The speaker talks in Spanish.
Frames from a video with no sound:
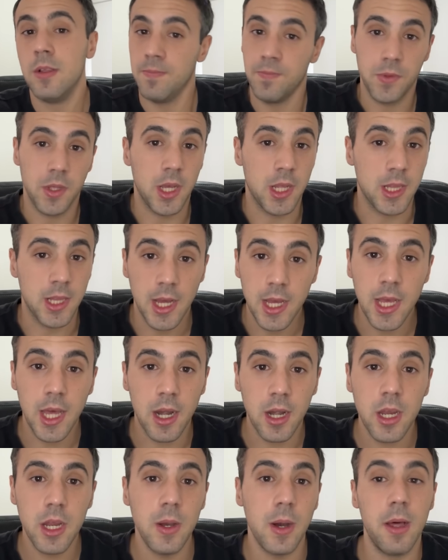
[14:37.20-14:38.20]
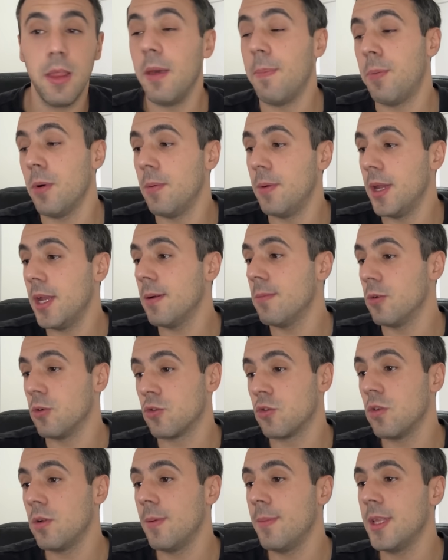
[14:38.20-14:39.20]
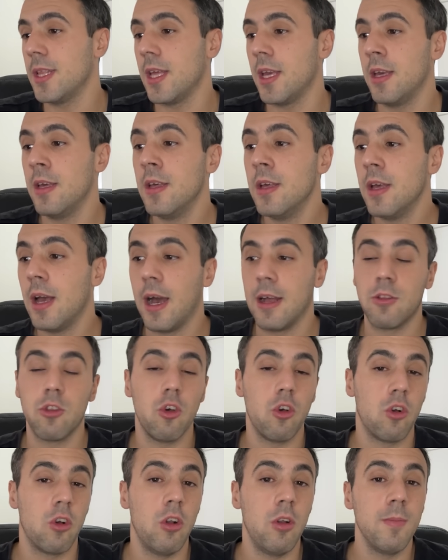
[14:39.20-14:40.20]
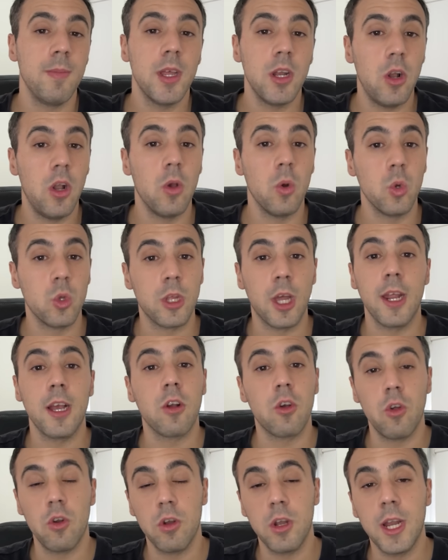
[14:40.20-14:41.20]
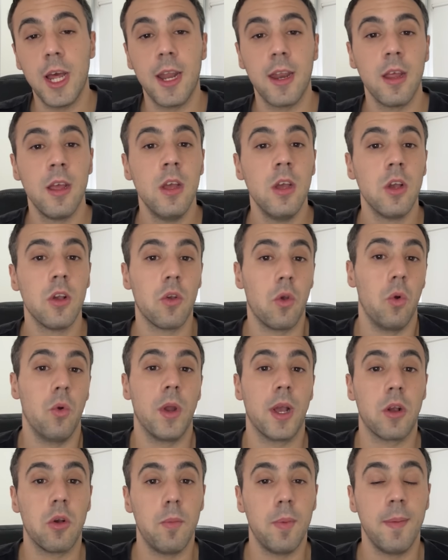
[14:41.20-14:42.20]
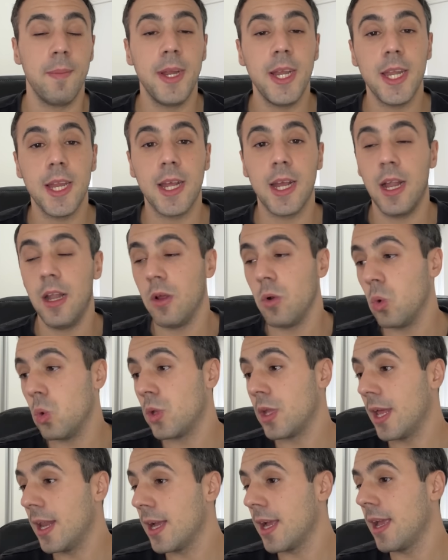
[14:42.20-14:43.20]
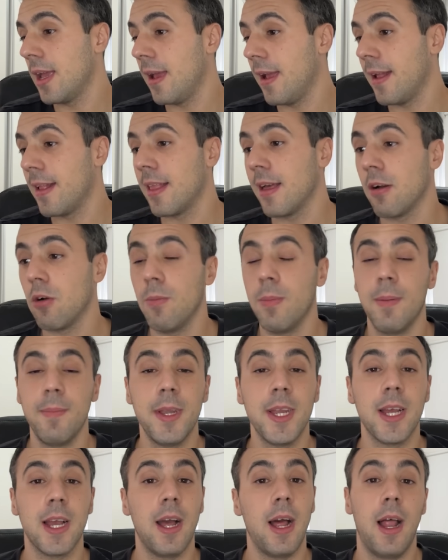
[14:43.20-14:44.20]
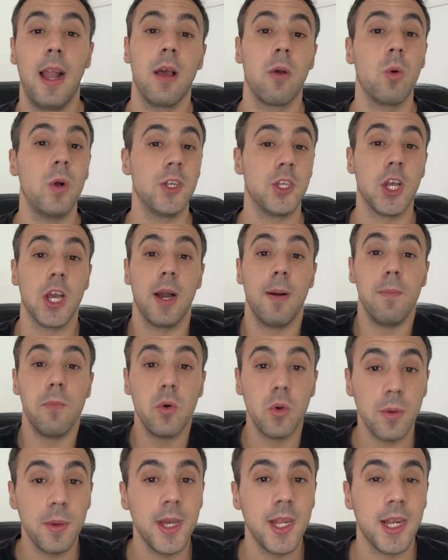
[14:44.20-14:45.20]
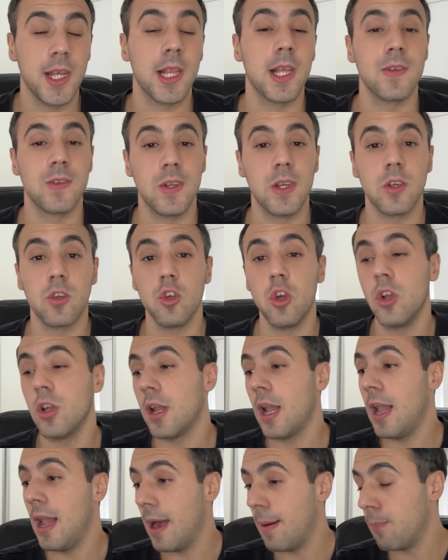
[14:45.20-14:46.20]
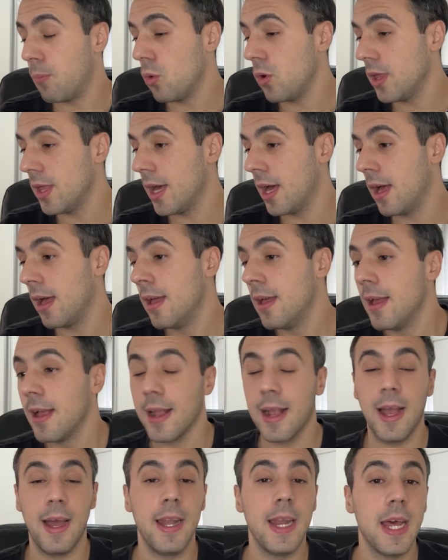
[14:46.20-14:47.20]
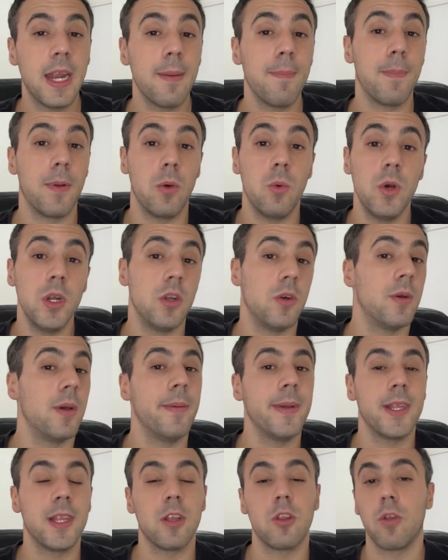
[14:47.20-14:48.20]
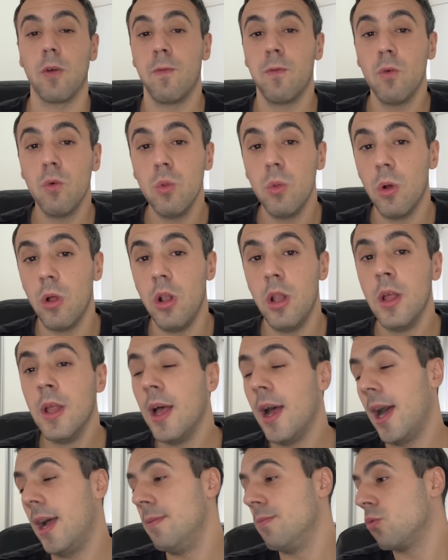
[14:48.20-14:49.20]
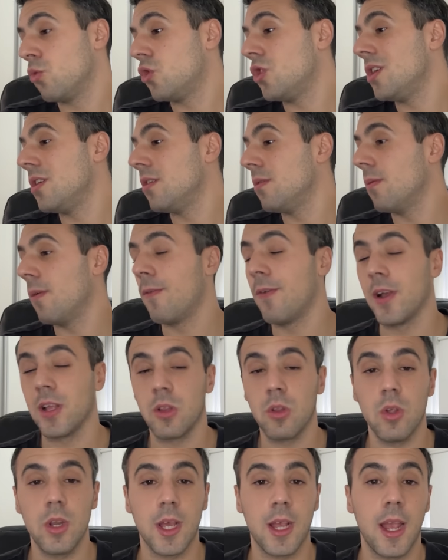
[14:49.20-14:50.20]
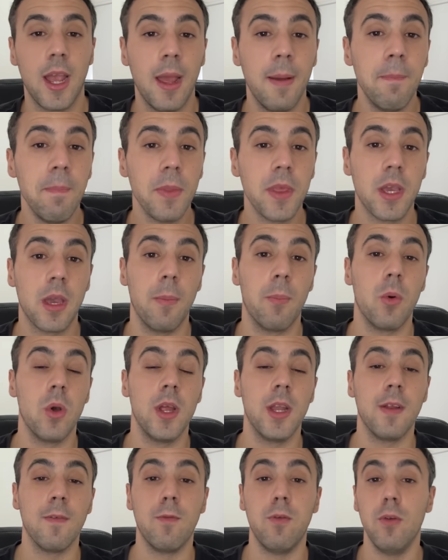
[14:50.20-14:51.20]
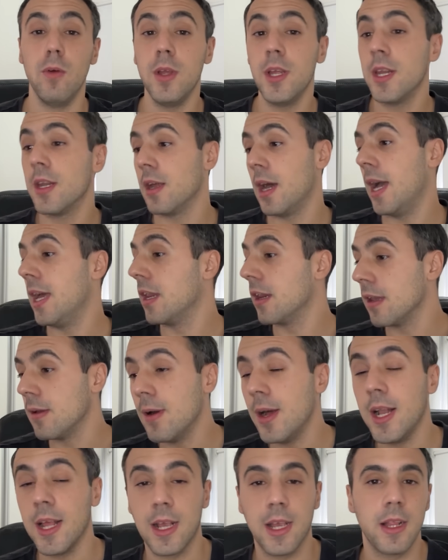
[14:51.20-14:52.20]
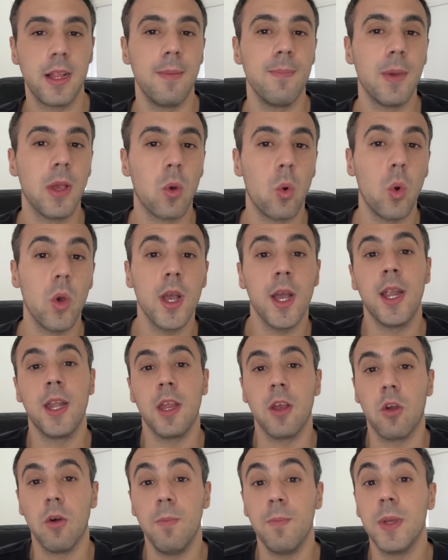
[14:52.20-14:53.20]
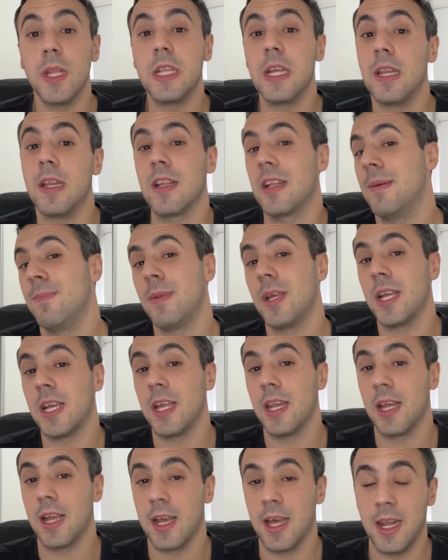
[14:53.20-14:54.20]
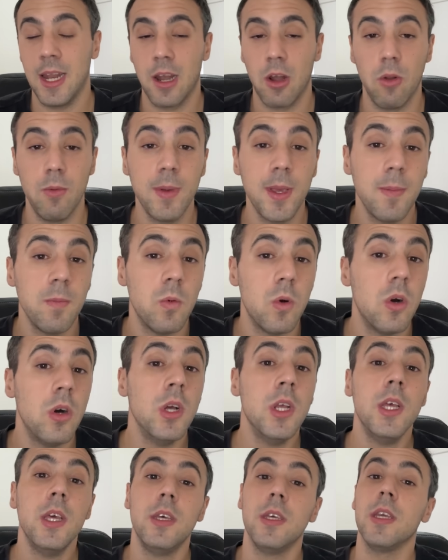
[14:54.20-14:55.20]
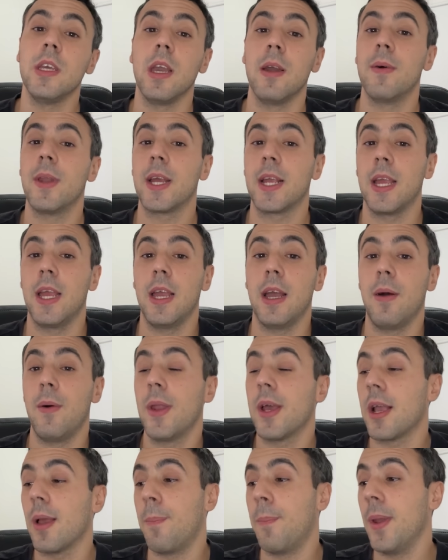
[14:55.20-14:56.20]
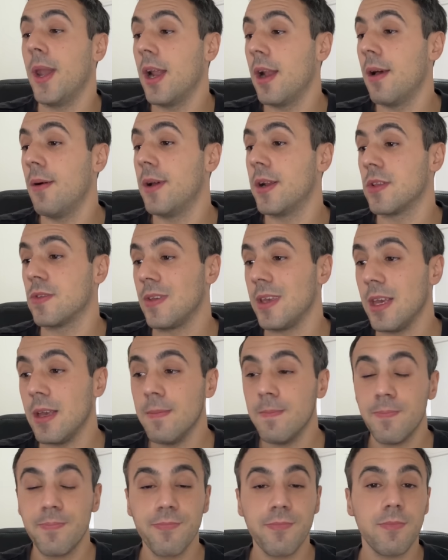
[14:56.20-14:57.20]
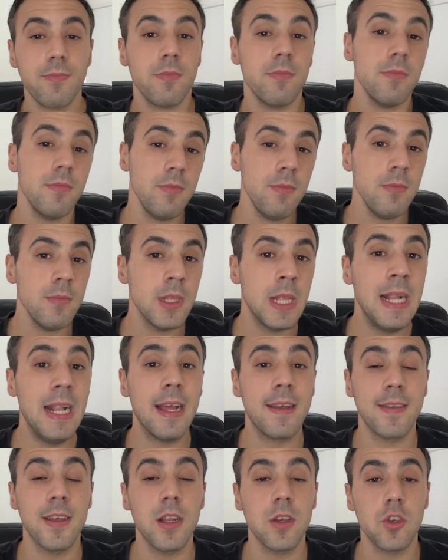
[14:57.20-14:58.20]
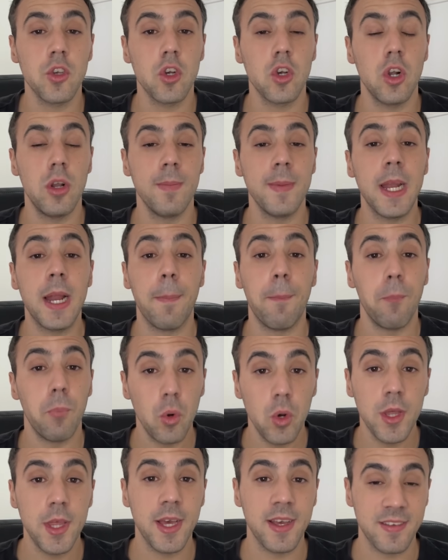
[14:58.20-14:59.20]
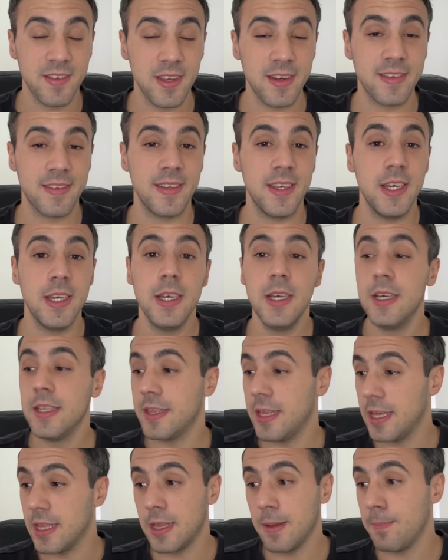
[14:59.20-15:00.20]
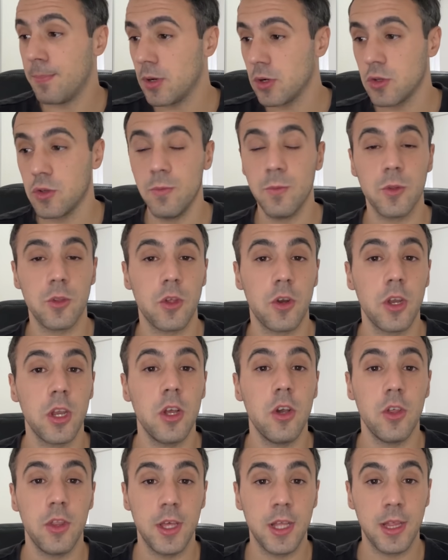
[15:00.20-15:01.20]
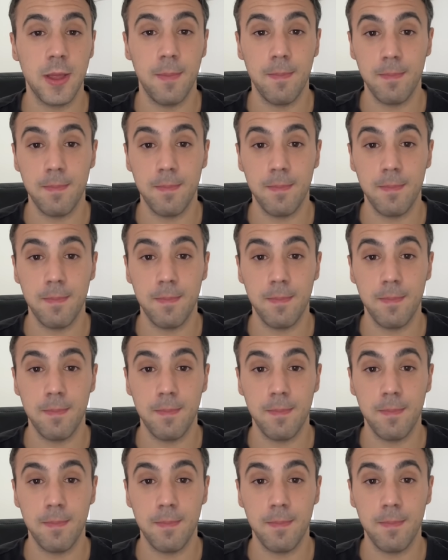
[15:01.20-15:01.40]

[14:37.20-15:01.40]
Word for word: está ahí arriba. Después veremos, obviamente a todo colombiano le gustará coronar con una Copa América, le gustará que esta Copa América a la cual llega muy bien esta selección la pueda ganar, pero bueno, obviamente esto es fútbol, hay muchísimos factores que, pueden influir, hay rivales que también juegan y compiten y también quieren ganar lo mismo y habrá que, habrá que esperar a ver si la selección colombiana puede hacerse de este próximo torneo, de este